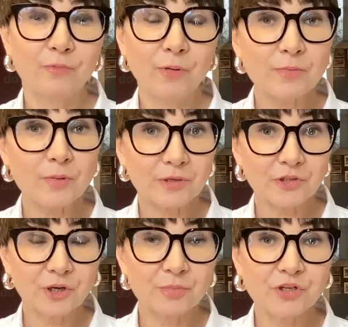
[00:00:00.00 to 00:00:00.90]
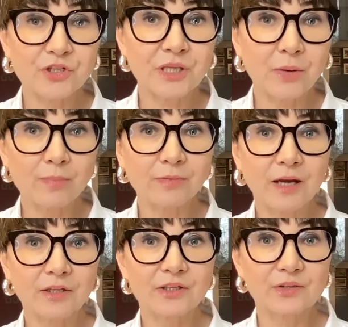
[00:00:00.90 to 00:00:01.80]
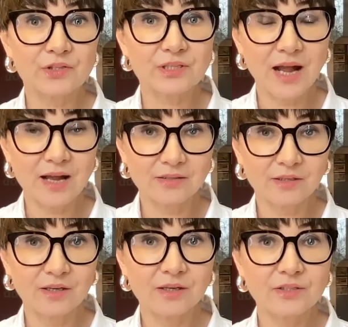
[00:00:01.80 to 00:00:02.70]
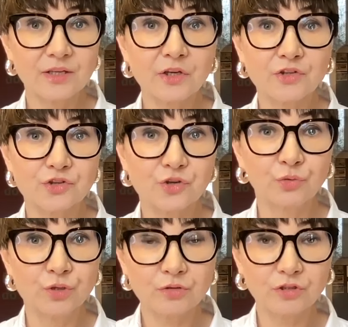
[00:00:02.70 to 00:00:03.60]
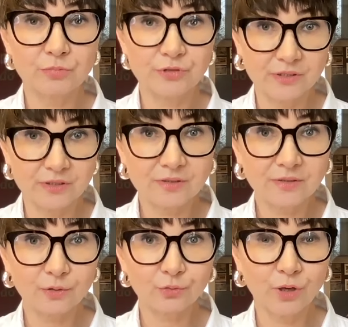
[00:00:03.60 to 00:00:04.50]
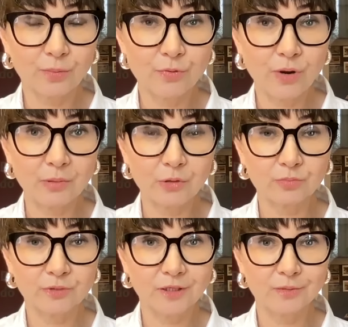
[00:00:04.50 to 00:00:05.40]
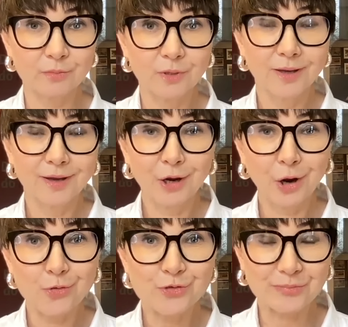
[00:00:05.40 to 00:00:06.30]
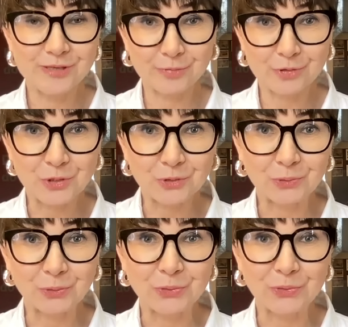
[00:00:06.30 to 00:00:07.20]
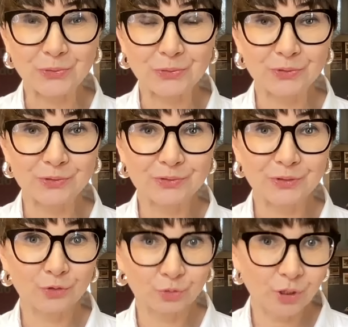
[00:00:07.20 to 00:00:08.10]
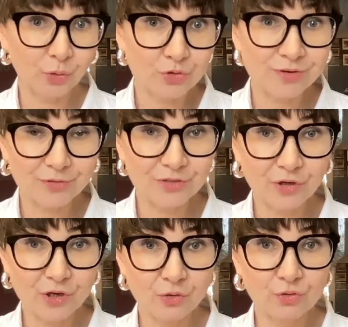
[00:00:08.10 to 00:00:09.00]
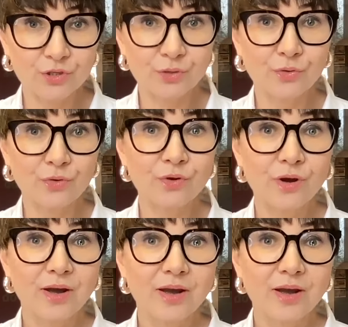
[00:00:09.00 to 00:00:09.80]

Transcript: W pewnym momencie przeczytałam takie zdanie, zdaje się, że u Rondy Britton, która była moim takim coachem na początku, y, od której uczyłam się w ogóle coachingu